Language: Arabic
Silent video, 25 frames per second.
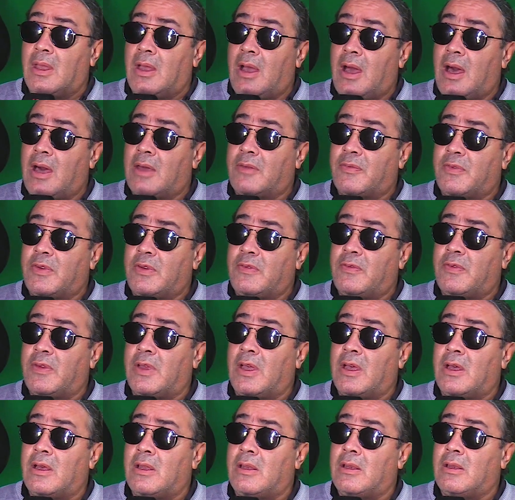عارفين
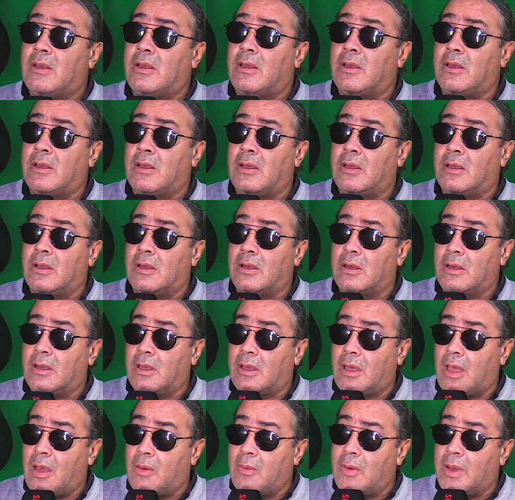فيها
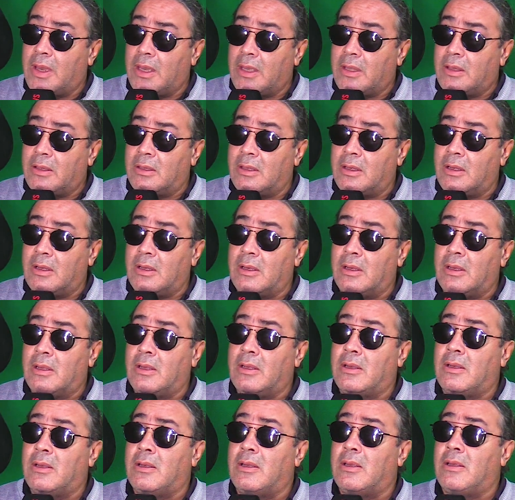القواعد
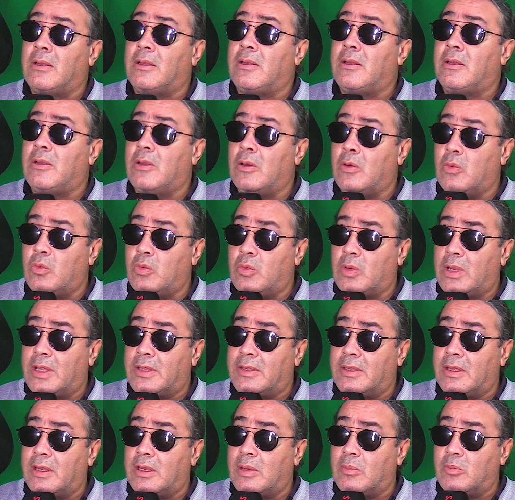
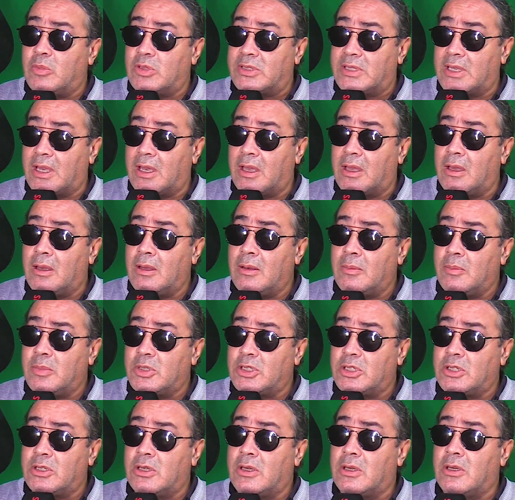الاولى ديال الموسيقى
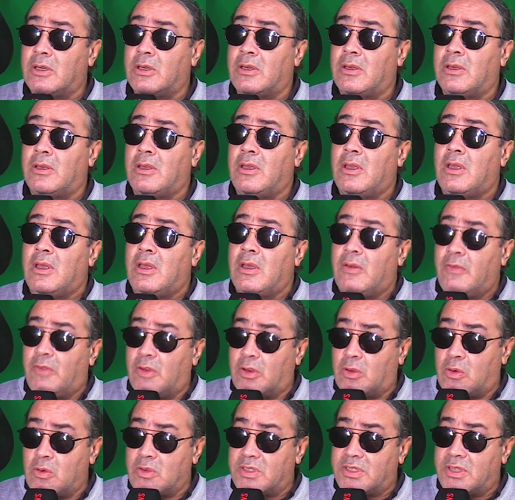باش آه،
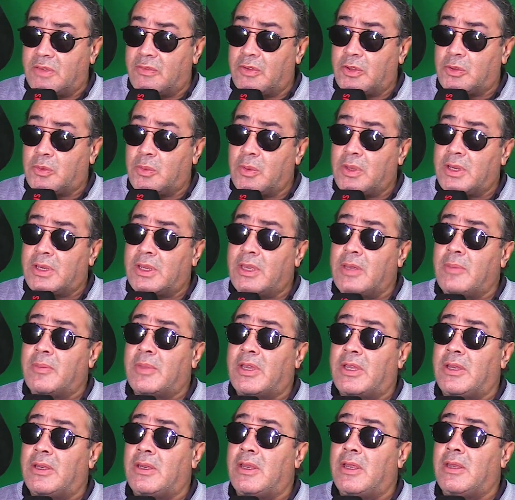في الكونسيرفاتوار
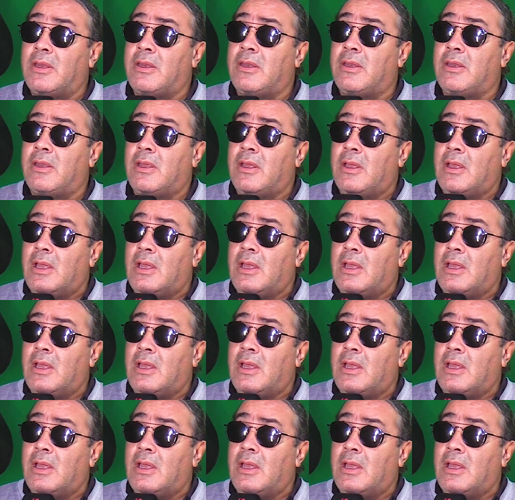كيمكننا